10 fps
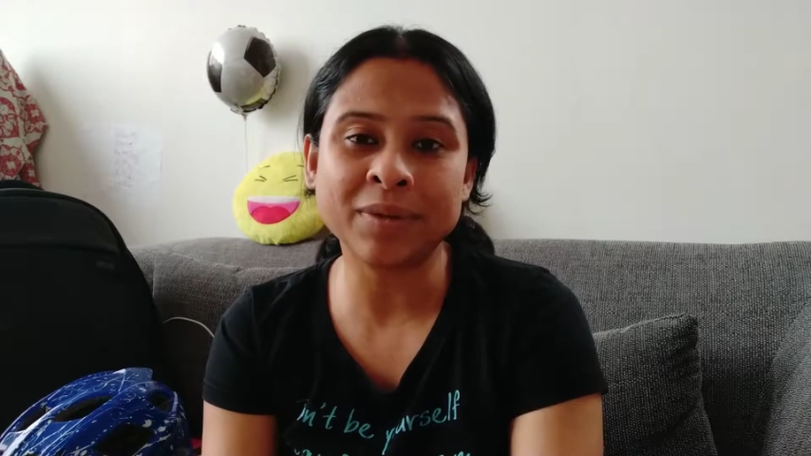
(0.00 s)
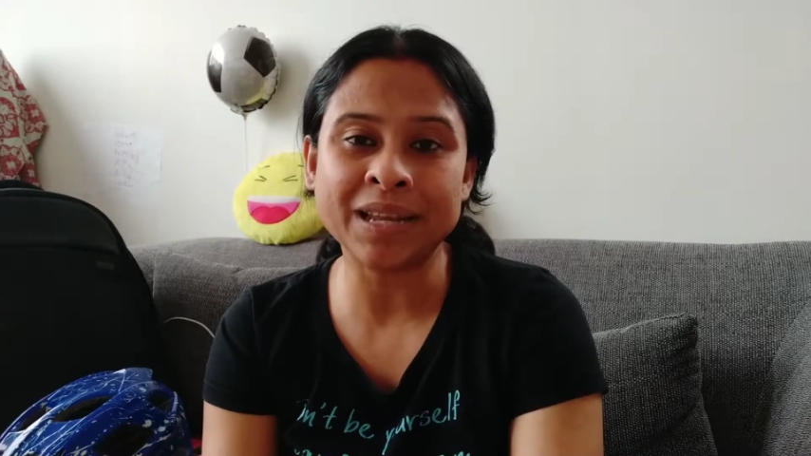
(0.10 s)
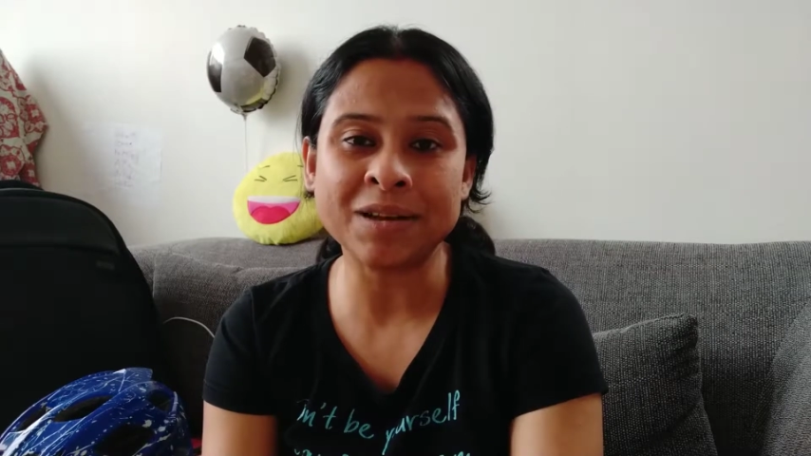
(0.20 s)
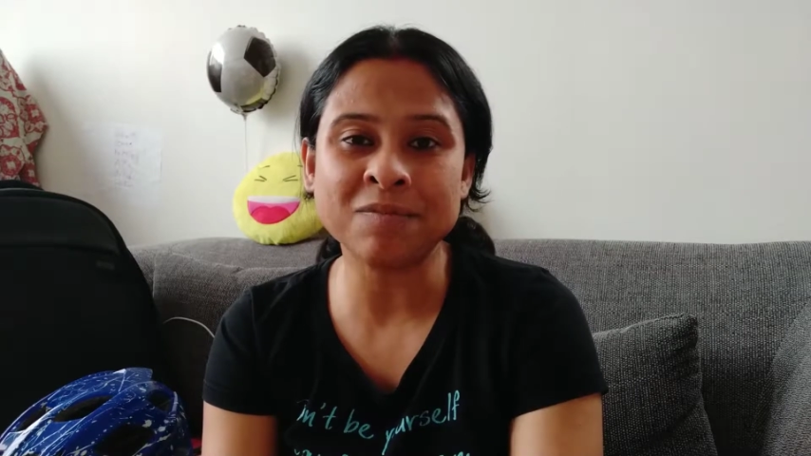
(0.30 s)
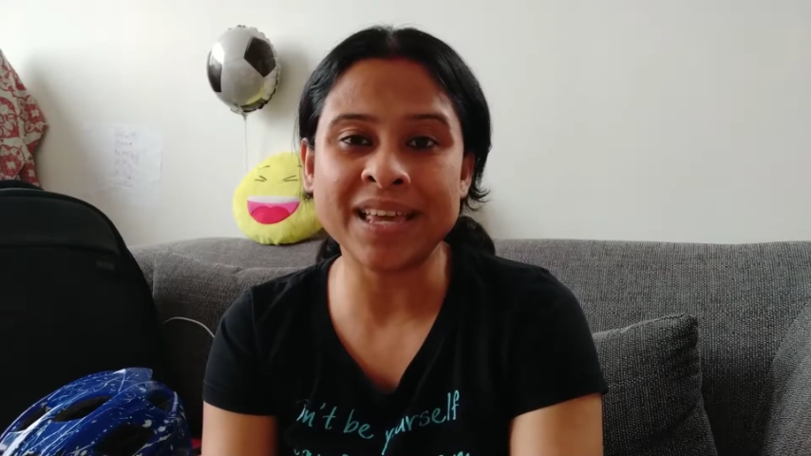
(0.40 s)

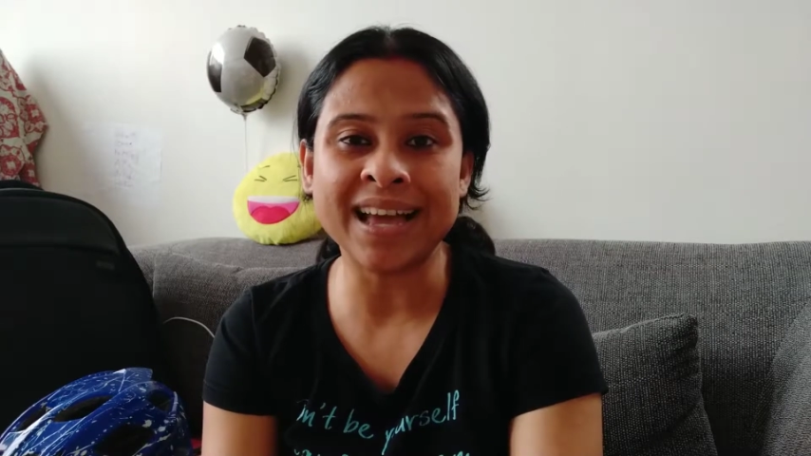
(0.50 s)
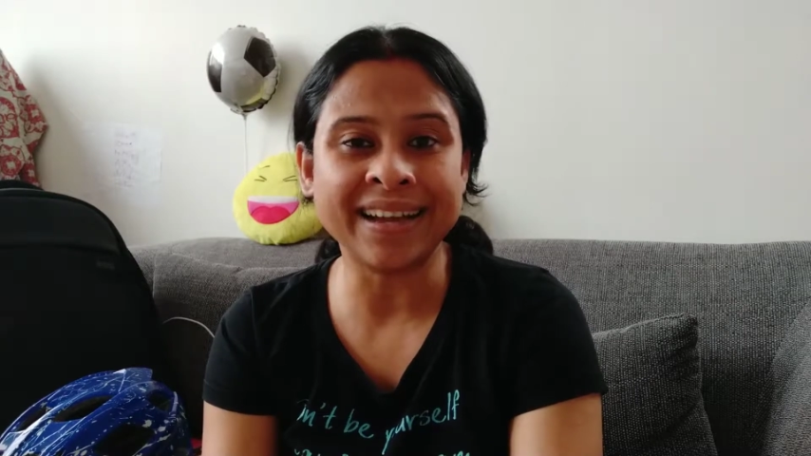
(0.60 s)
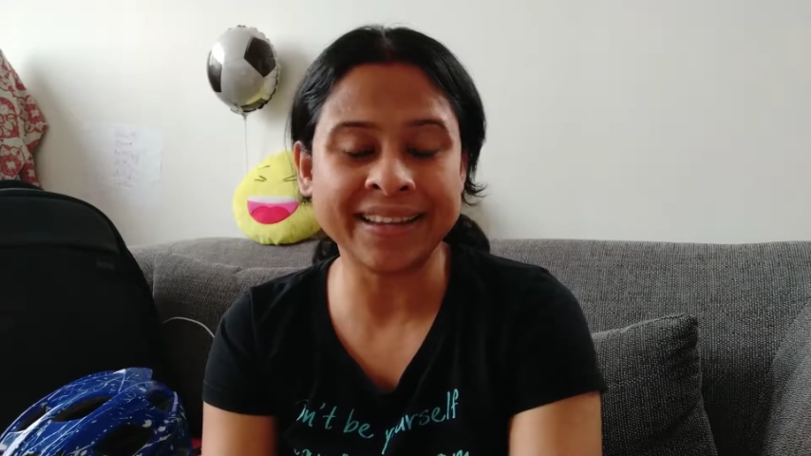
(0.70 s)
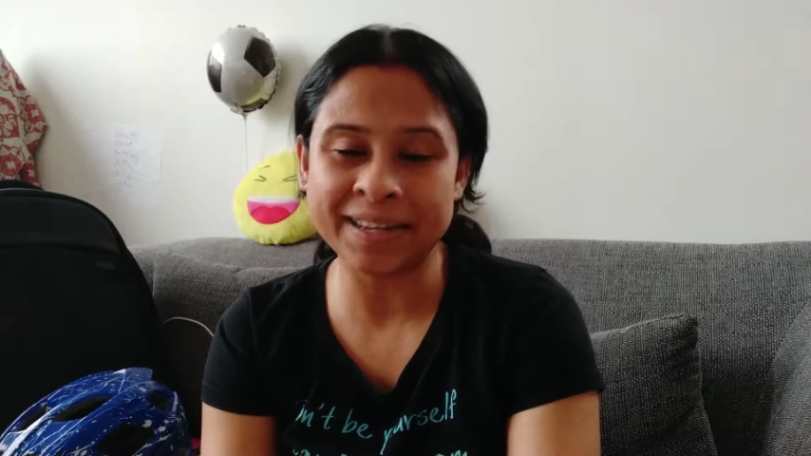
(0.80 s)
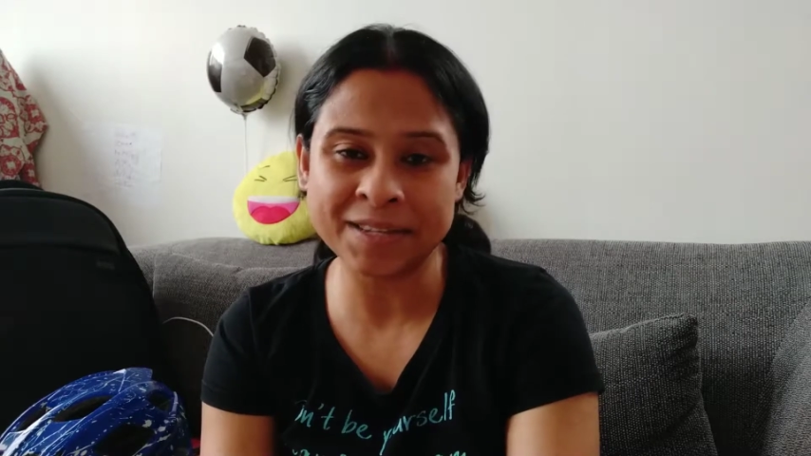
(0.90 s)
बिना मैं
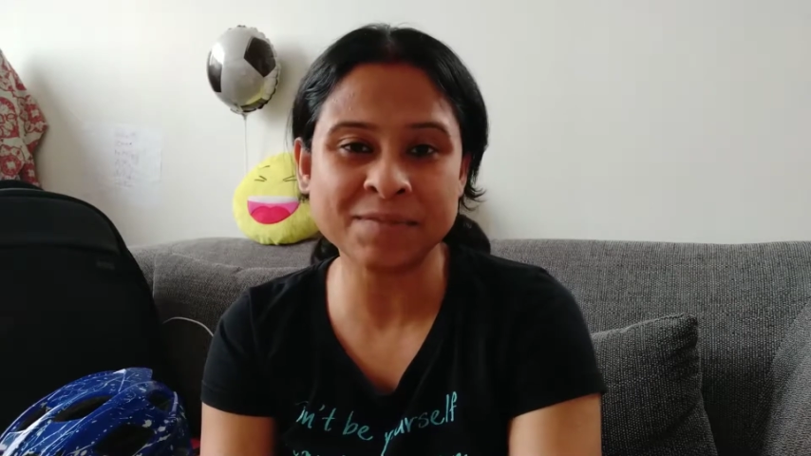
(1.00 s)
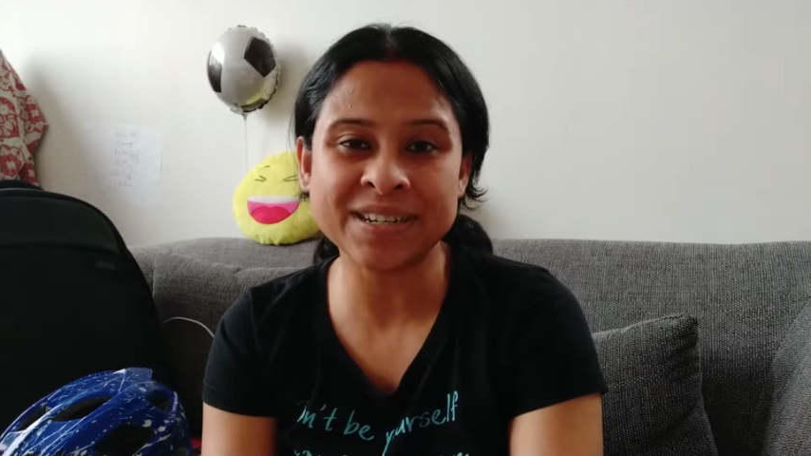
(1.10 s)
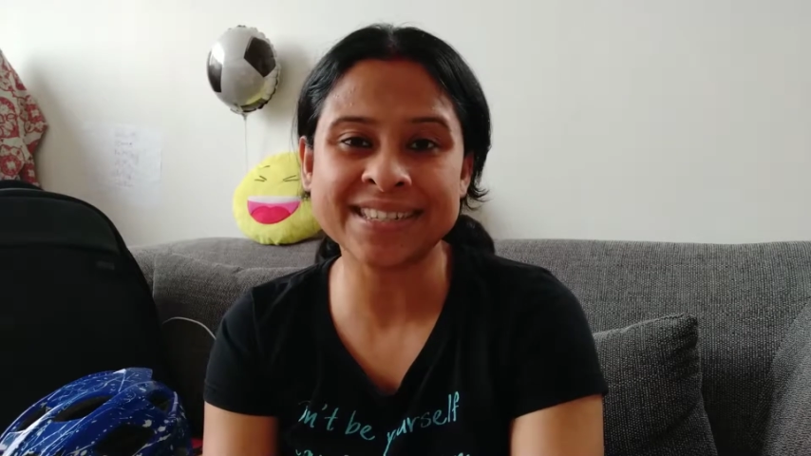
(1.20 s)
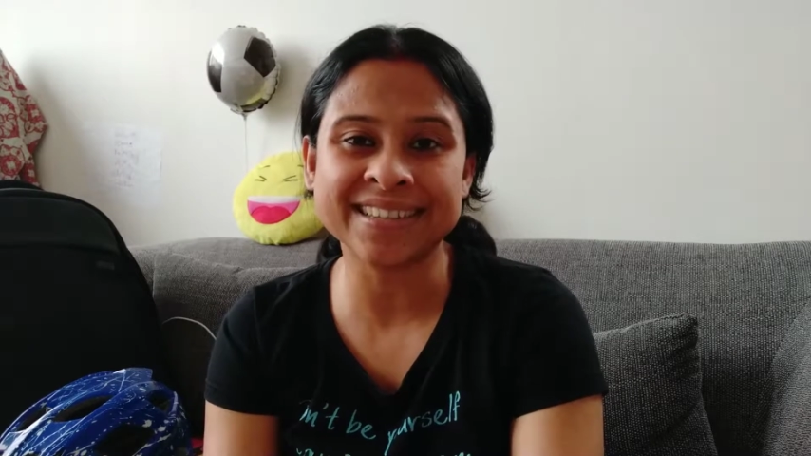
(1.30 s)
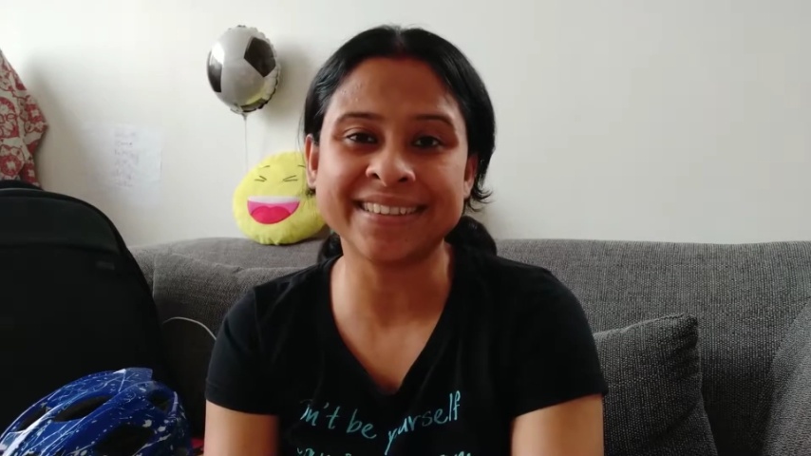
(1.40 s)
आगे नहीं बढ़
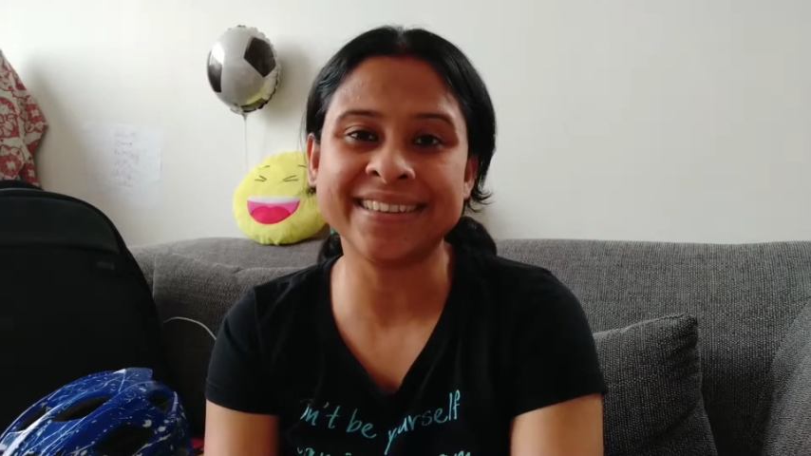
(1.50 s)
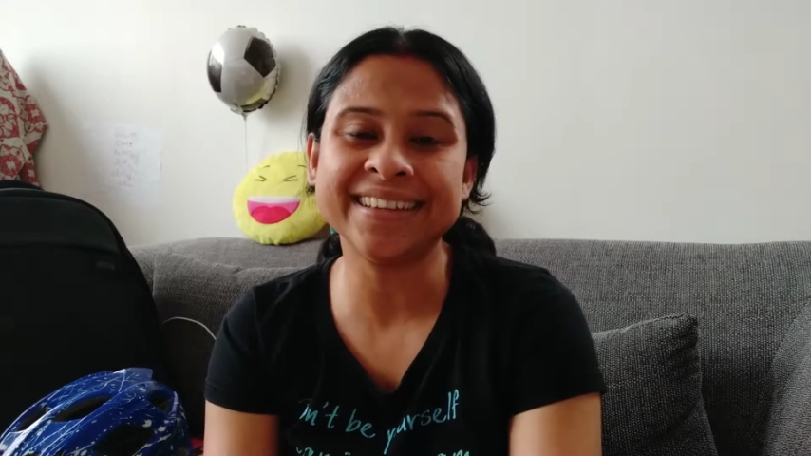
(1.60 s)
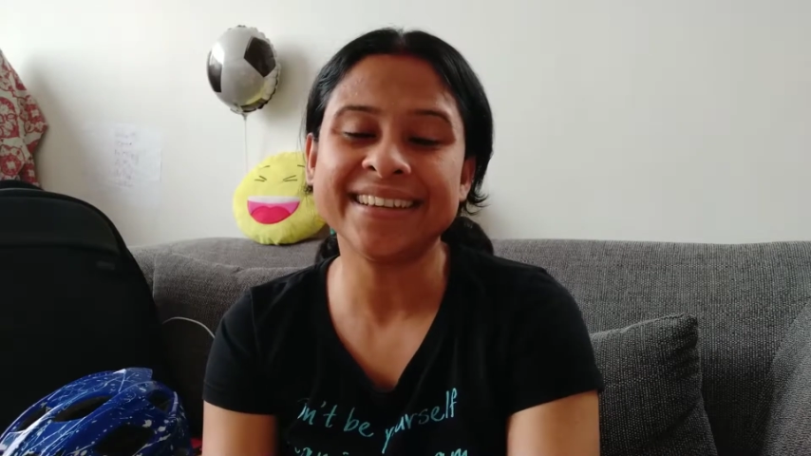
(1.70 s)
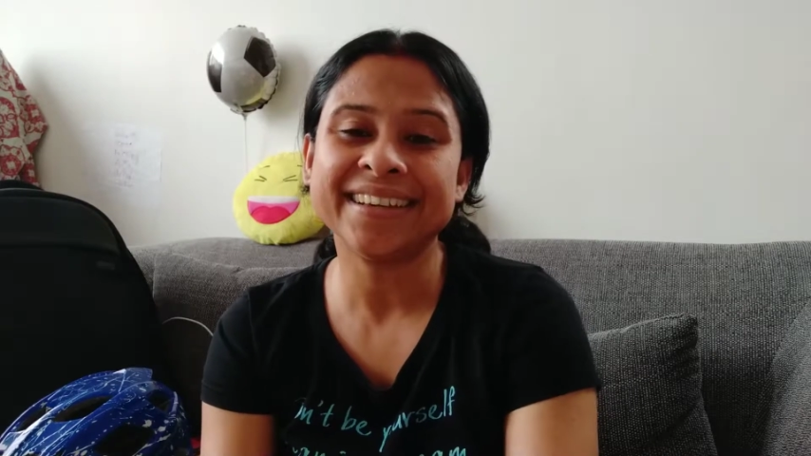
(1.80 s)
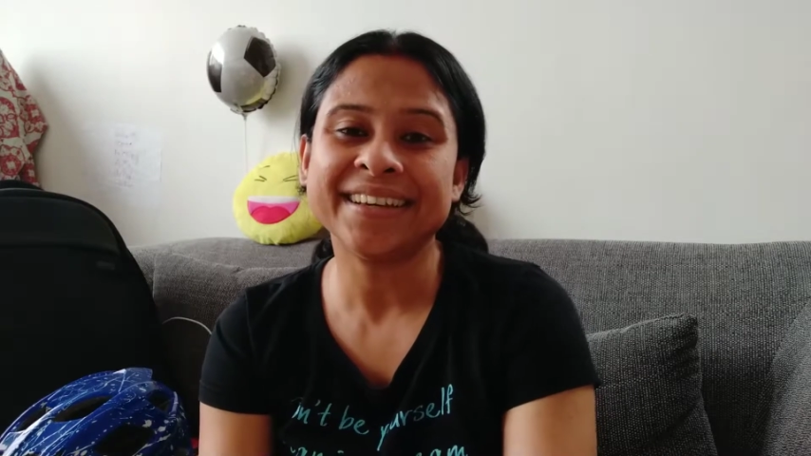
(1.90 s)
सकती
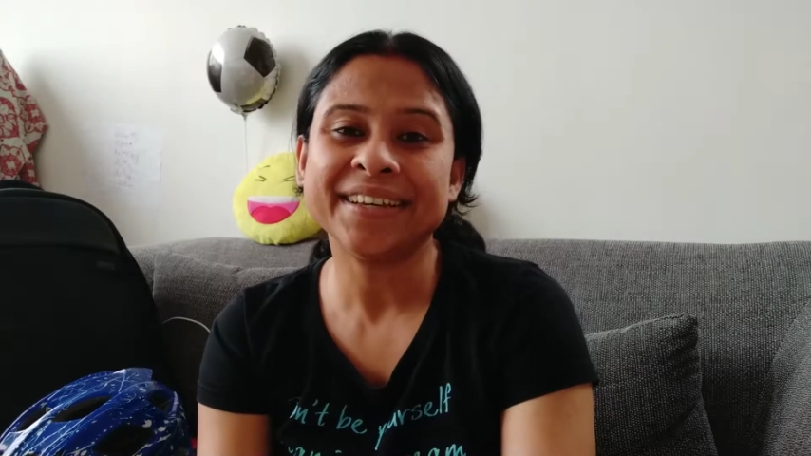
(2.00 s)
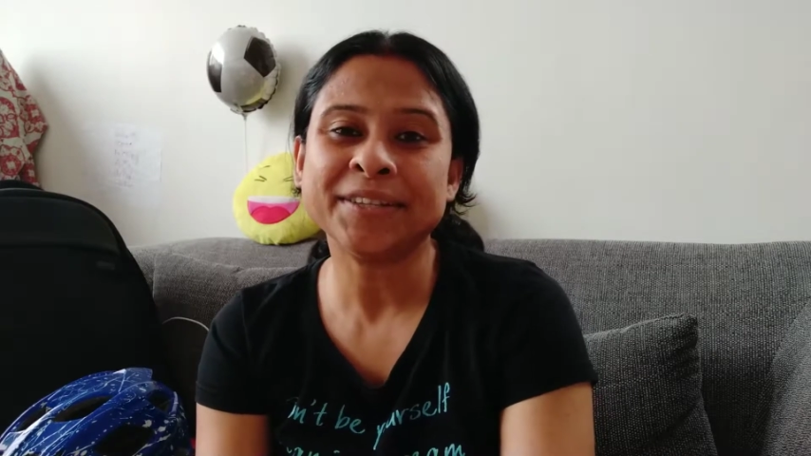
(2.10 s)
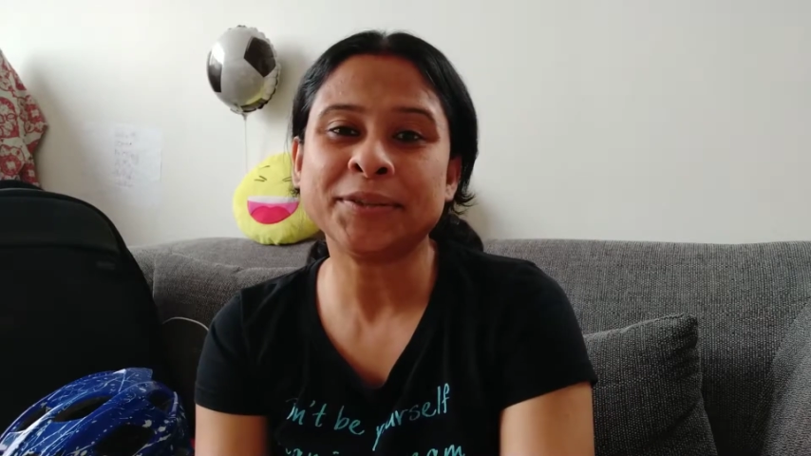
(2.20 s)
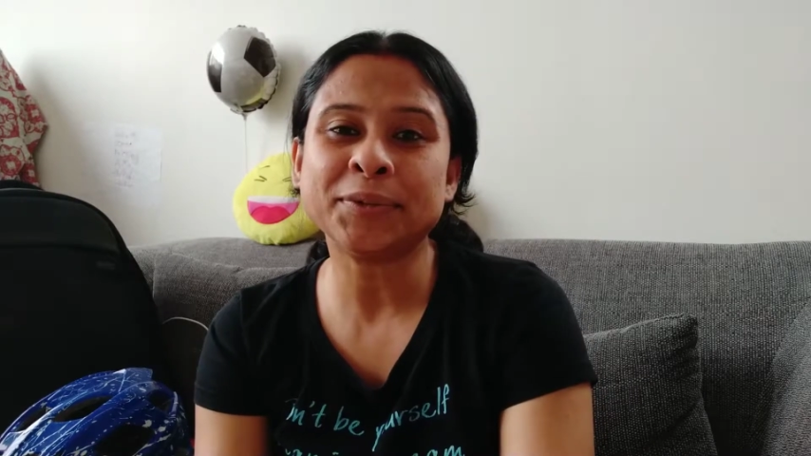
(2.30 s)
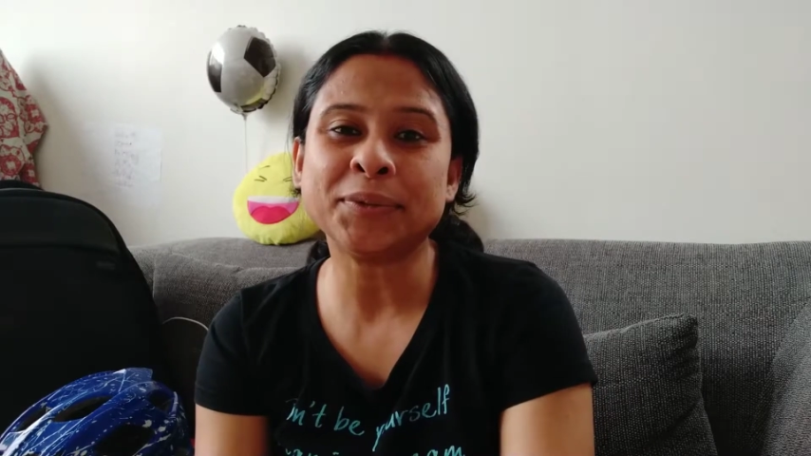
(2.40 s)

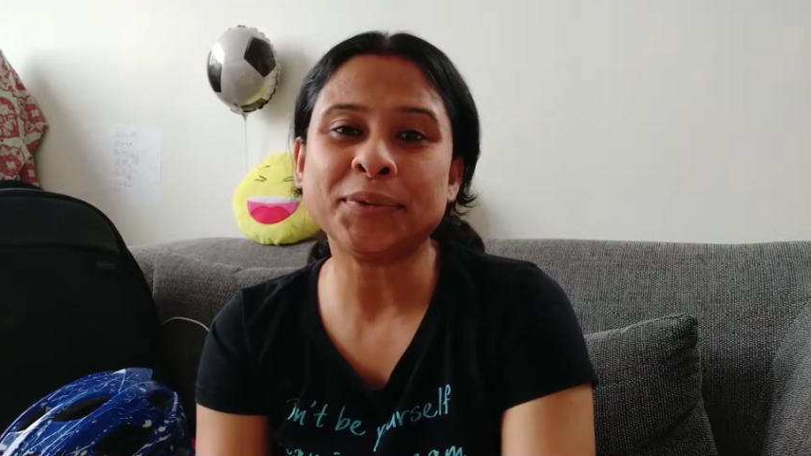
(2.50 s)
तो